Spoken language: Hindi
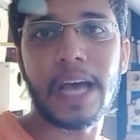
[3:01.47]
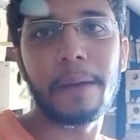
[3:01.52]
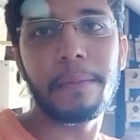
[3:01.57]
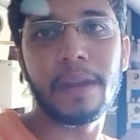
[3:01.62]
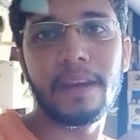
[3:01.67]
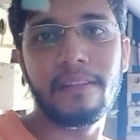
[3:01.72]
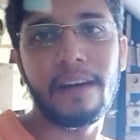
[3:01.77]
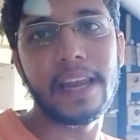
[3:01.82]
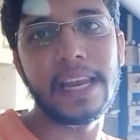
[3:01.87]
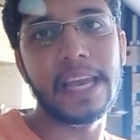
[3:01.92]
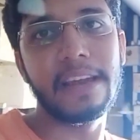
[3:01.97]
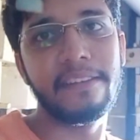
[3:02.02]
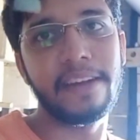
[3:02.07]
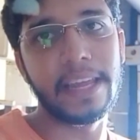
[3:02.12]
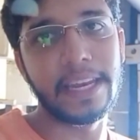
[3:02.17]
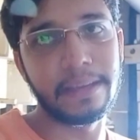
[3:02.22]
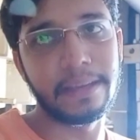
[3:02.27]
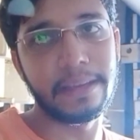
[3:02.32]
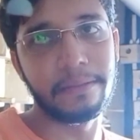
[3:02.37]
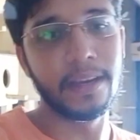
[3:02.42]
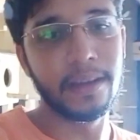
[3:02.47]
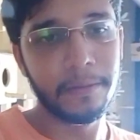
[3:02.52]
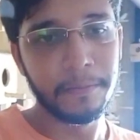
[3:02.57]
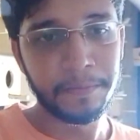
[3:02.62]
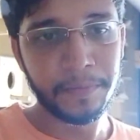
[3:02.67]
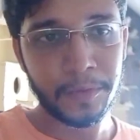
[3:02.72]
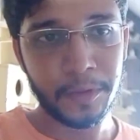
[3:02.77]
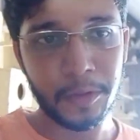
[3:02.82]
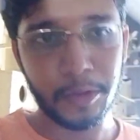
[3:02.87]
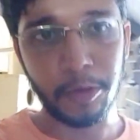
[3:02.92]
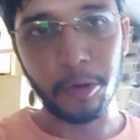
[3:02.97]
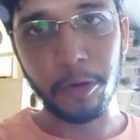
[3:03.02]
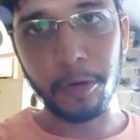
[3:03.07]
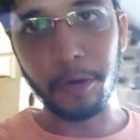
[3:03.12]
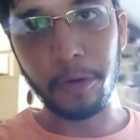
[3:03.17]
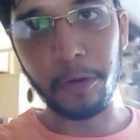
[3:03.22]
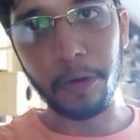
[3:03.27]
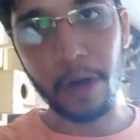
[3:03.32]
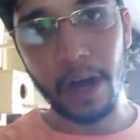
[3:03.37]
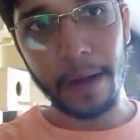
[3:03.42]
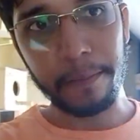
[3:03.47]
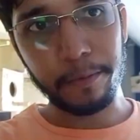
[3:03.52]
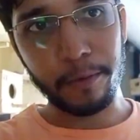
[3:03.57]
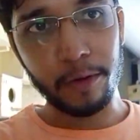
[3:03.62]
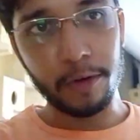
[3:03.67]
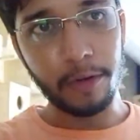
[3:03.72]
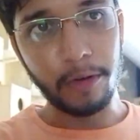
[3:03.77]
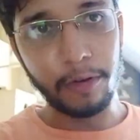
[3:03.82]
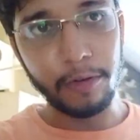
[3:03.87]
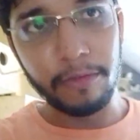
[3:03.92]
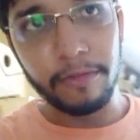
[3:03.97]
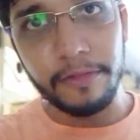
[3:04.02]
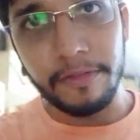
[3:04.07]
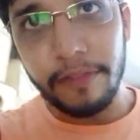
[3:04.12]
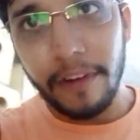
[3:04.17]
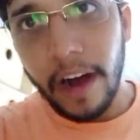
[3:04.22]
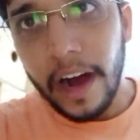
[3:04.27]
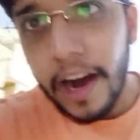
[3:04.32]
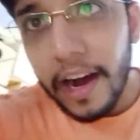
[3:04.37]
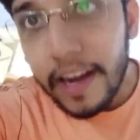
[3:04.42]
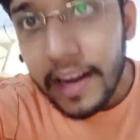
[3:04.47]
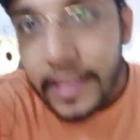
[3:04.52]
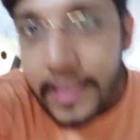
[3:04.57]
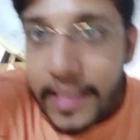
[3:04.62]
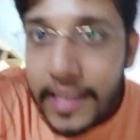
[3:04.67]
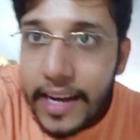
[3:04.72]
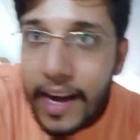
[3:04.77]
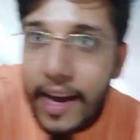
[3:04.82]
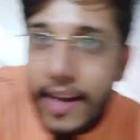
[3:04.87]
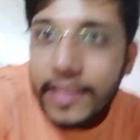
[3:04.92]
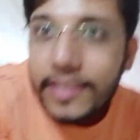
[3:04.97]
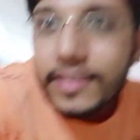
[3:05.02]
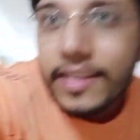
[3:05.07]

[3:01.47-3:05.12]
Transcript: सामने वाली हवेरी में तो आपको वहाँ का दिखाएं